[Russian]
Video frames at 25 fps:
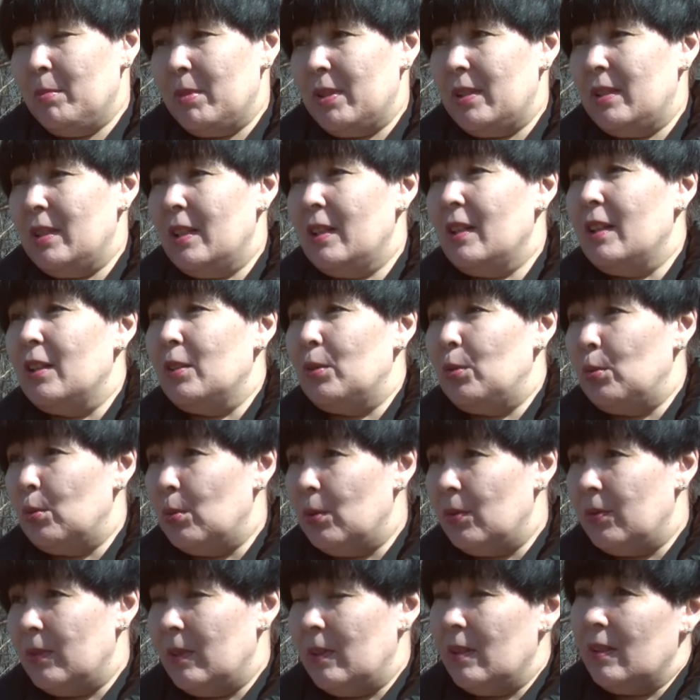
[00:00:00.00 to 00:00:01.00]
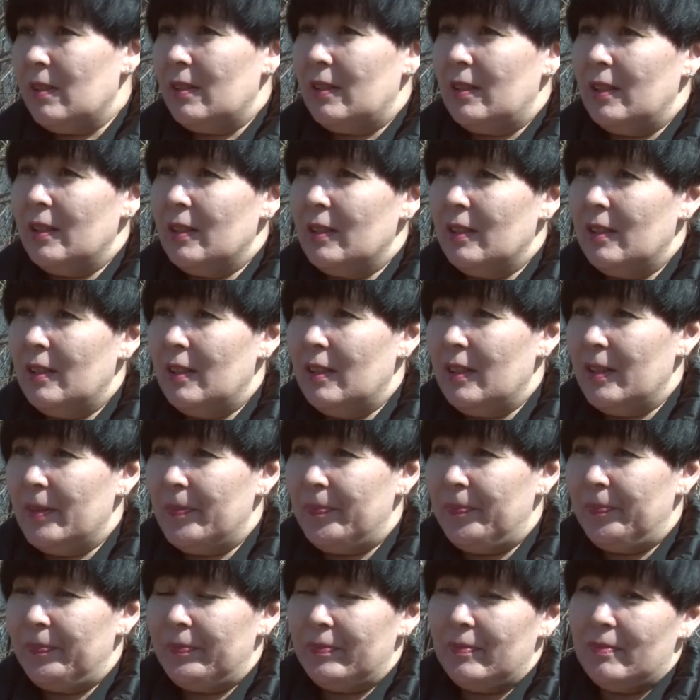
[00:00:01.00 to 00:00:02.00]
Мастера готовили, сделали
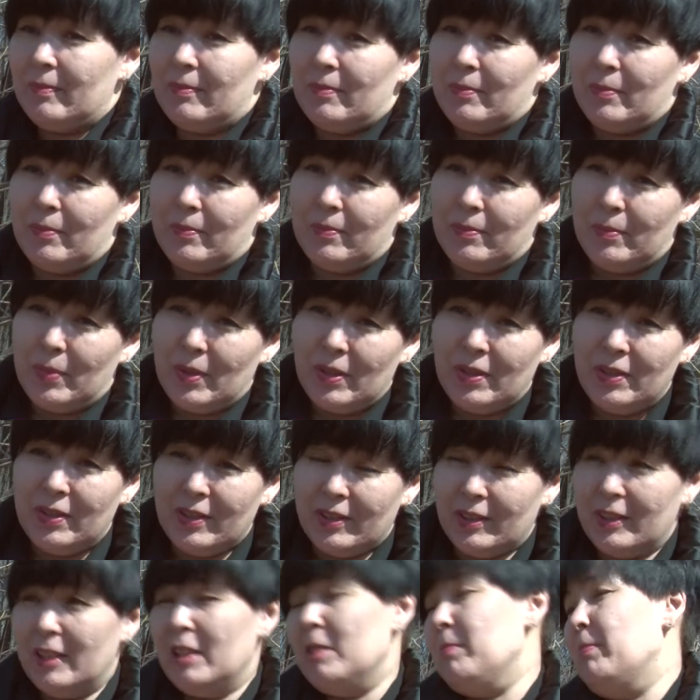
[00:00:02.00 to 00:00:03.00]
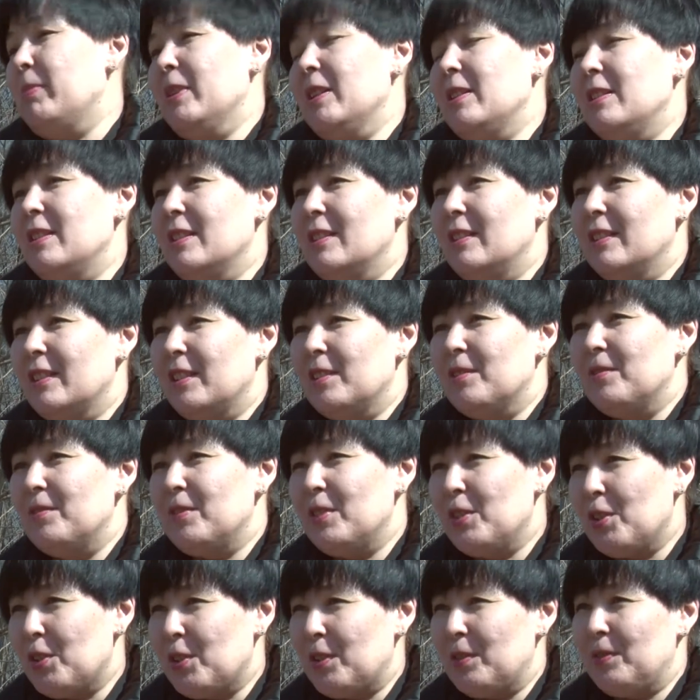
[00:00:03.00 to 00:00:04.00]
бисерные поделки,
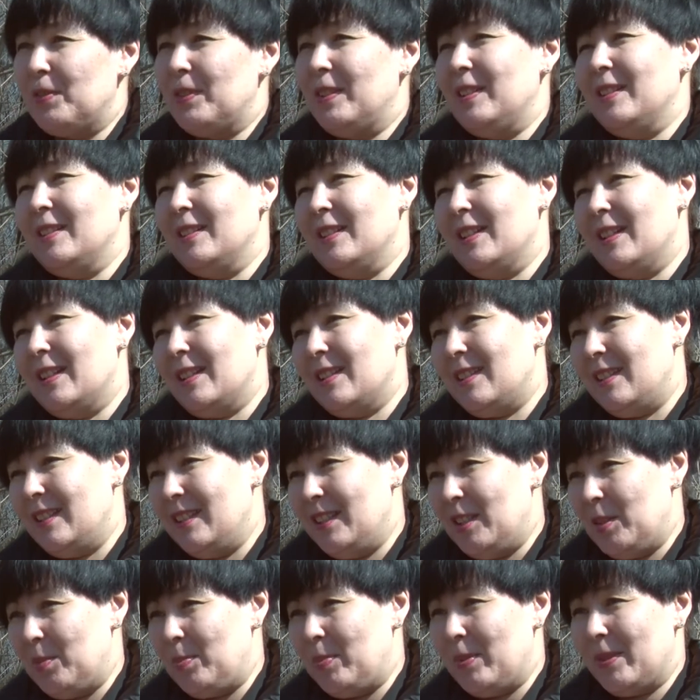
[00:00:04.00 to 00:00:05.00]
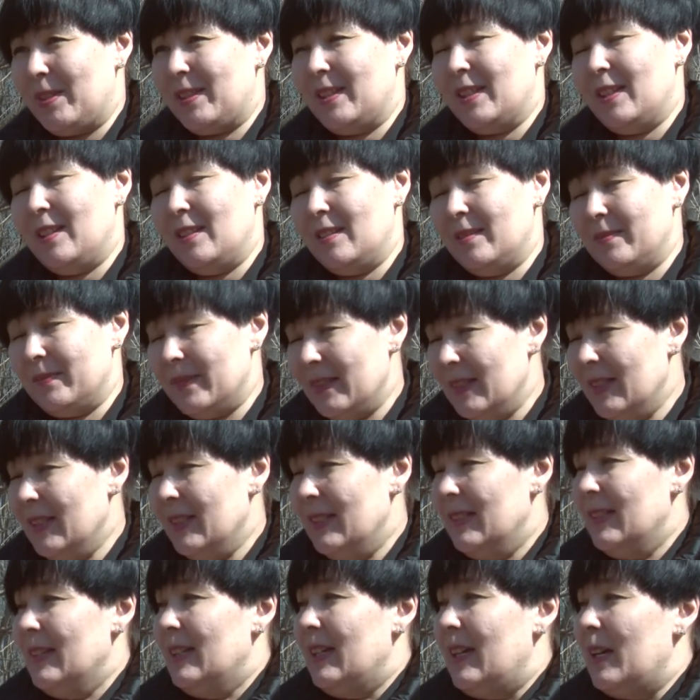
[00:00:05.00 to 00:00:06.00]
вышивки, картины писали.
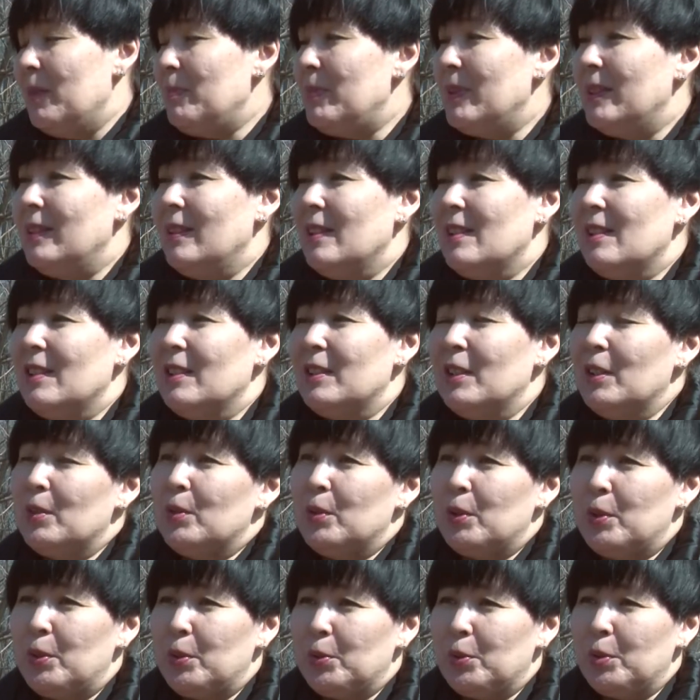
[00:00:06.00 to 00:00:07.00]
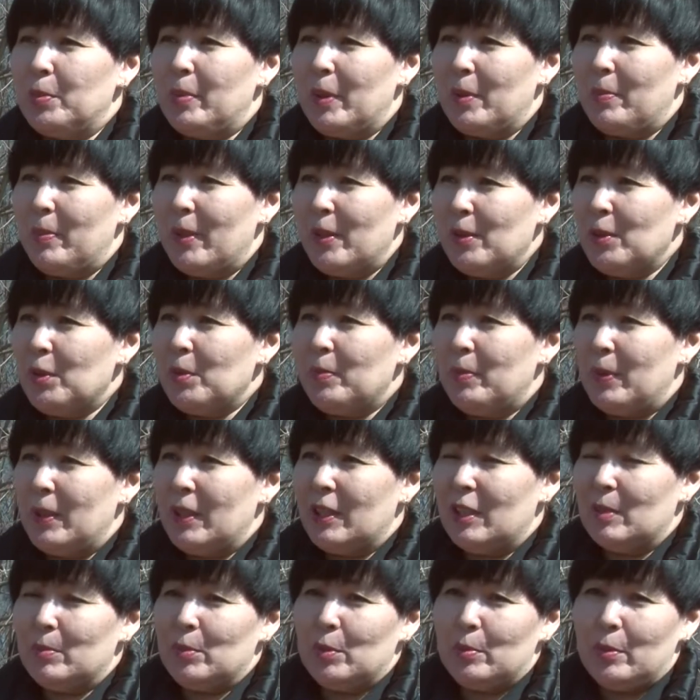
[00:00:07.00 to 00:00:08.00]
Обидно, если такой труд пропадет,
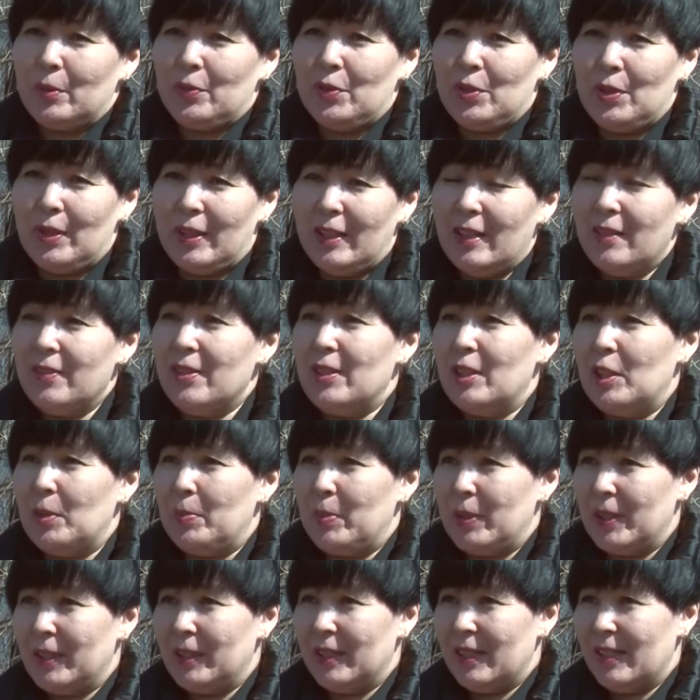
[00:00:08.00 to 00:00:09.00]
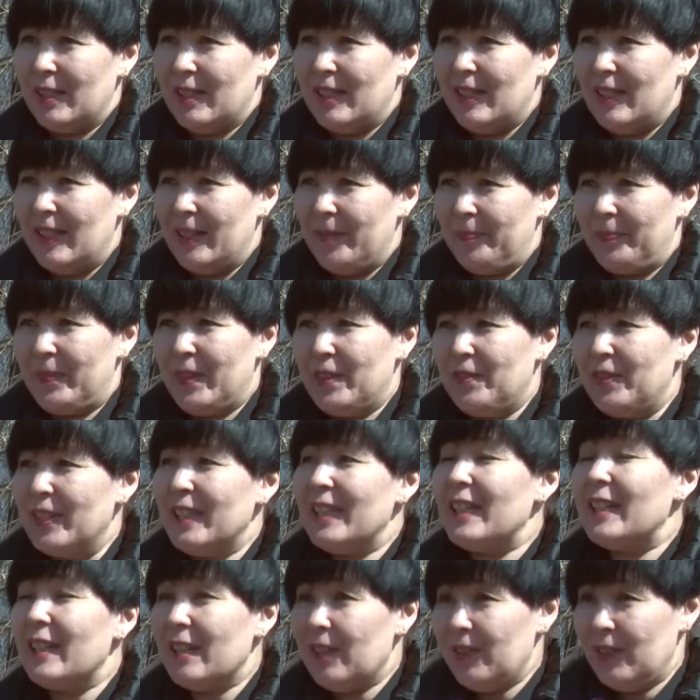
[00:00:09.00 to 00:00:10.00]
поэтому мы вчера всех пригласили
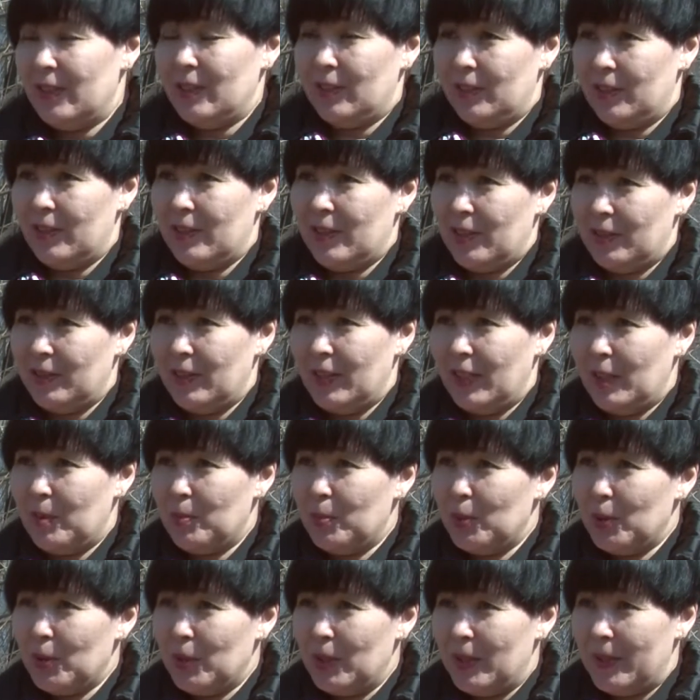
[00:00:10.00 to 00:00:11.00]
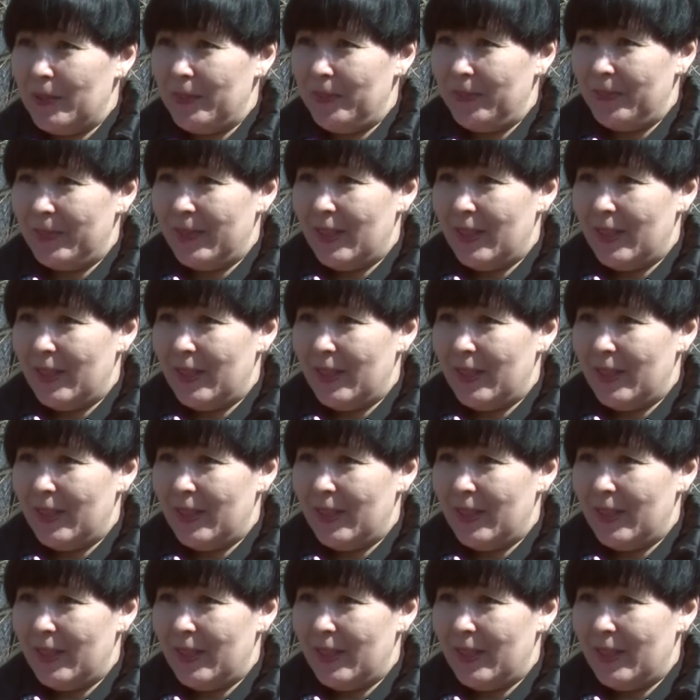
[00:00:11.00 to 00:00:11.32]
фотографировать свои работы